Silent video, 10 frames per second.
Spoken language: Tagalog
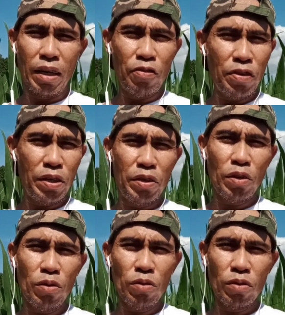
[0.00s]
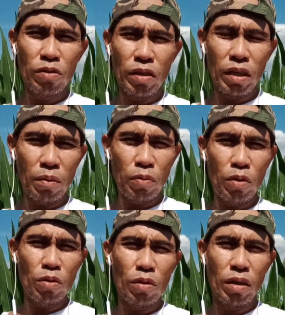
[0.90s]
video, sana
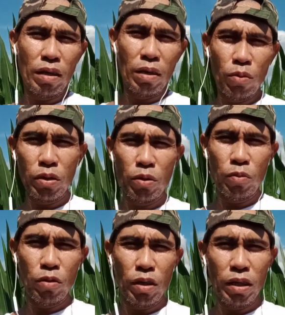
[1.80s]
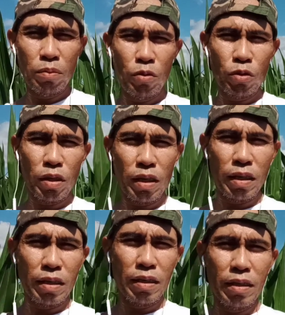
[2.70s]
po uh, ah, wag niyo pong
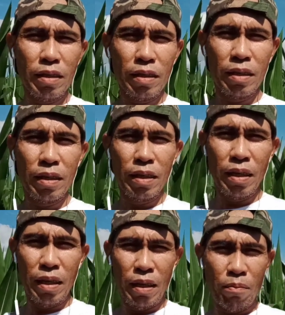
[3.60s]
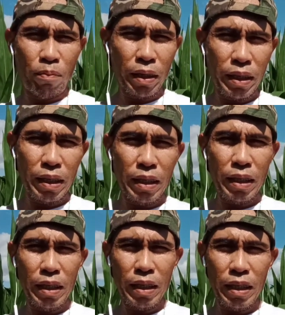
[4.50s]
kalimutang
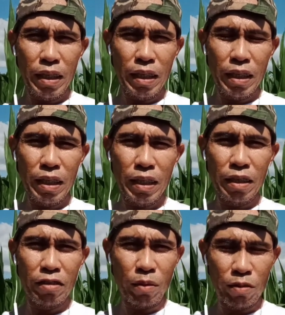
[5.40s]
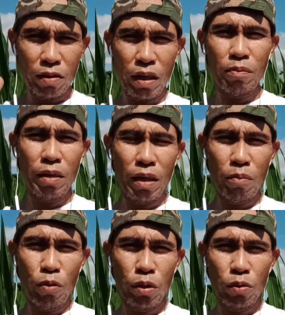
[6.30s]
paki-subscribe na lang
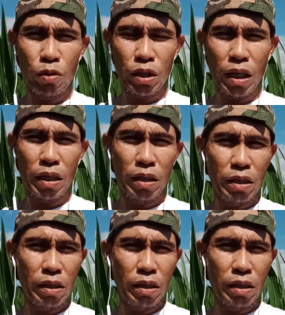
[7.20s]
po itong channel ni